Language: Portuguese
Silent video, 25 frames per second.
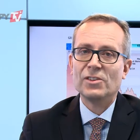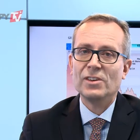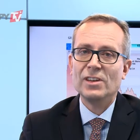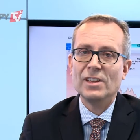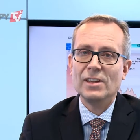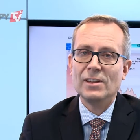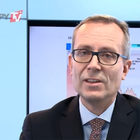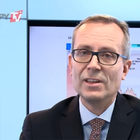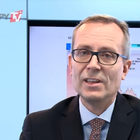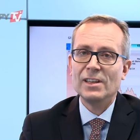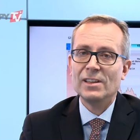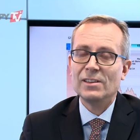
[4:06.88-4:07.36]

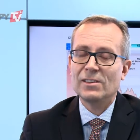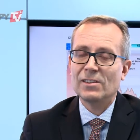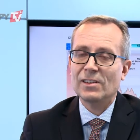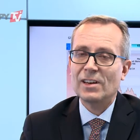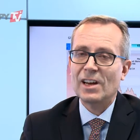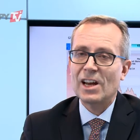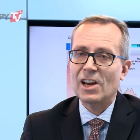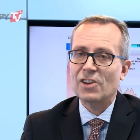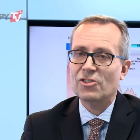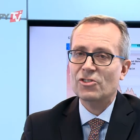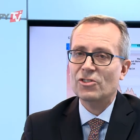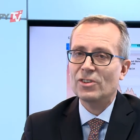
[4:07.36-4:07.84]
Como um
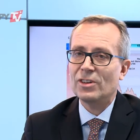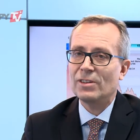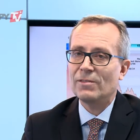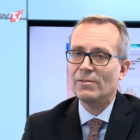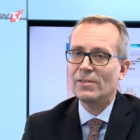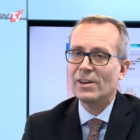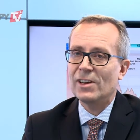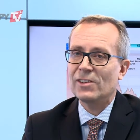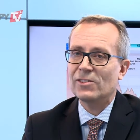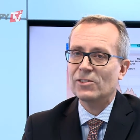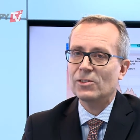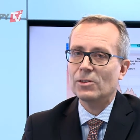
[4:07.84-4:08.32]
investidor
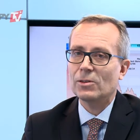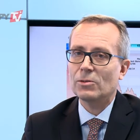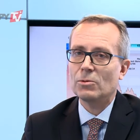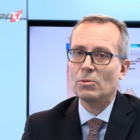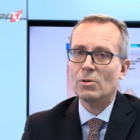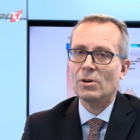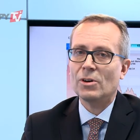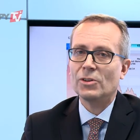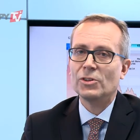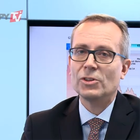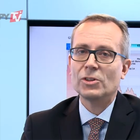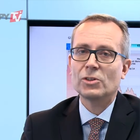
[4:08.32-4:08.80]

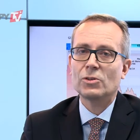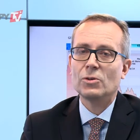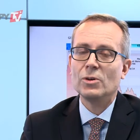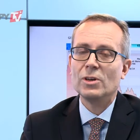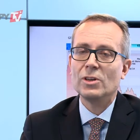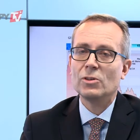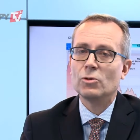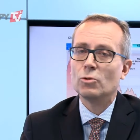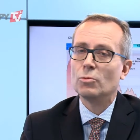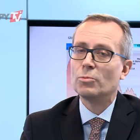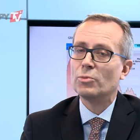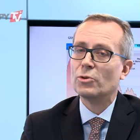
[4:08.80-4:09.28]
internacional, você
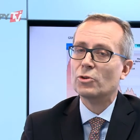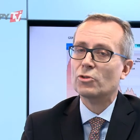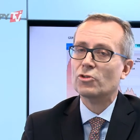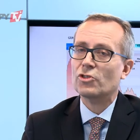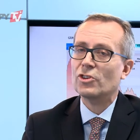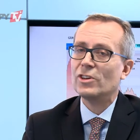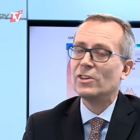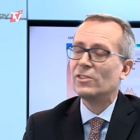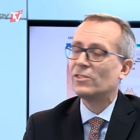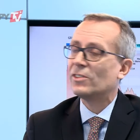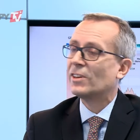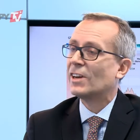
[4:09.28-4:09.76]
não
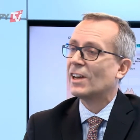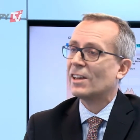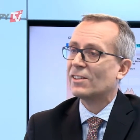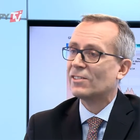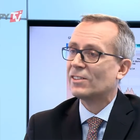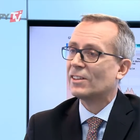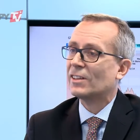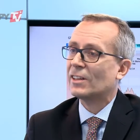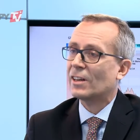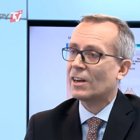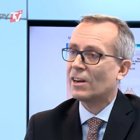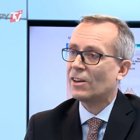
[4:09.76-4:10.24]
compraria classes
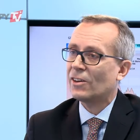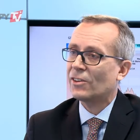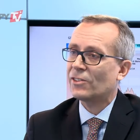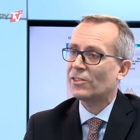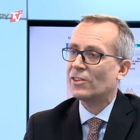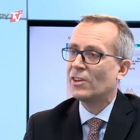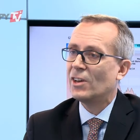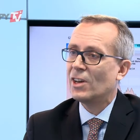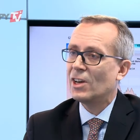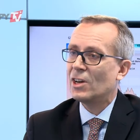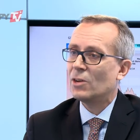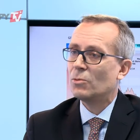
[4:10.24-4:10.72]
de ativos
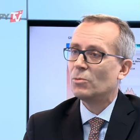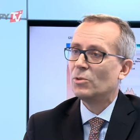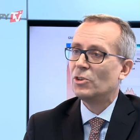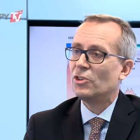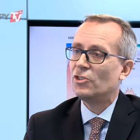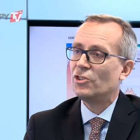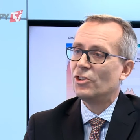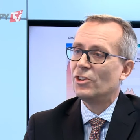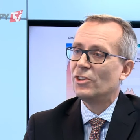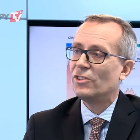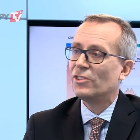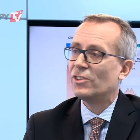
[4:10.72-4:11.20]
com
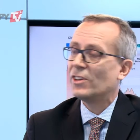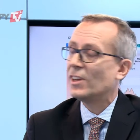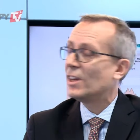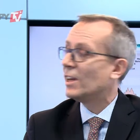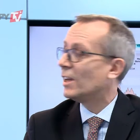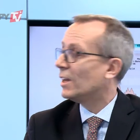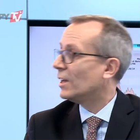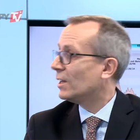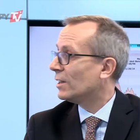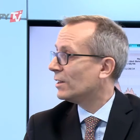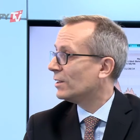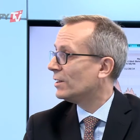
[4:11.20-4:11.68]
rendimentos
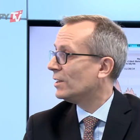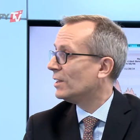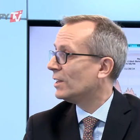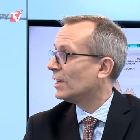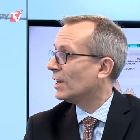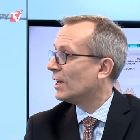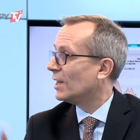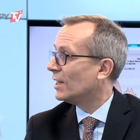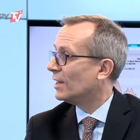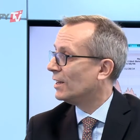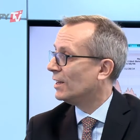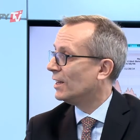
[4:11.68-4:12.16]

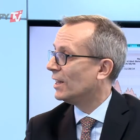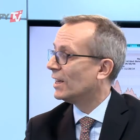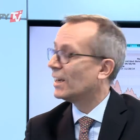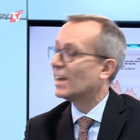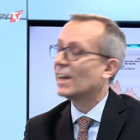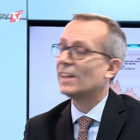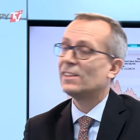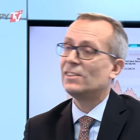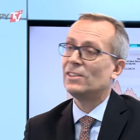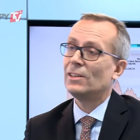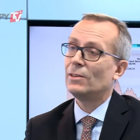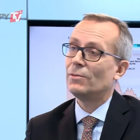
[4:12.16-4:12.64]
negativos.
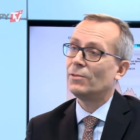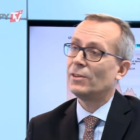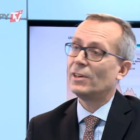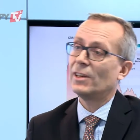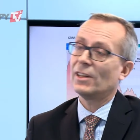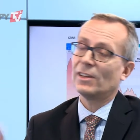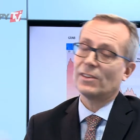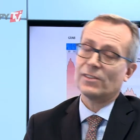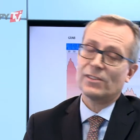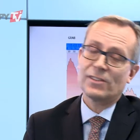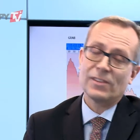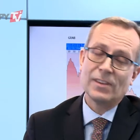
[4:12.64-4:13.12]
Nesse
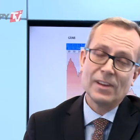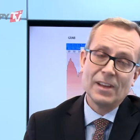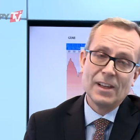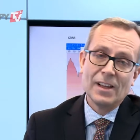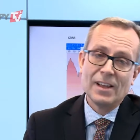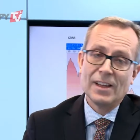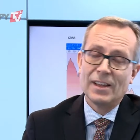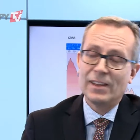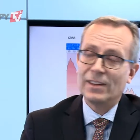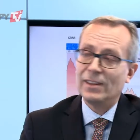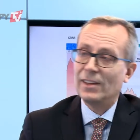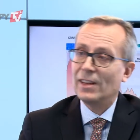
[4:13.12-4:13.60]

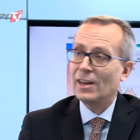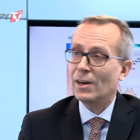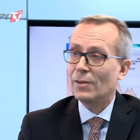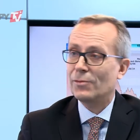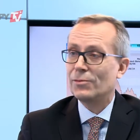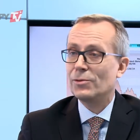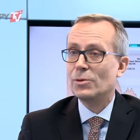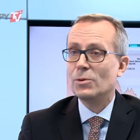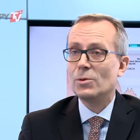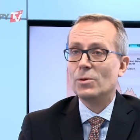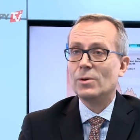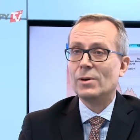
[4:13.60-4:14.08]
sentido, você
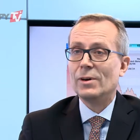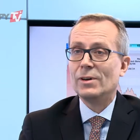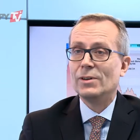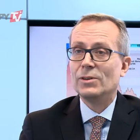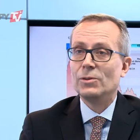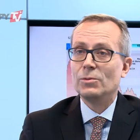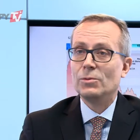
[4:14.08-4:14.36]
precisa de uma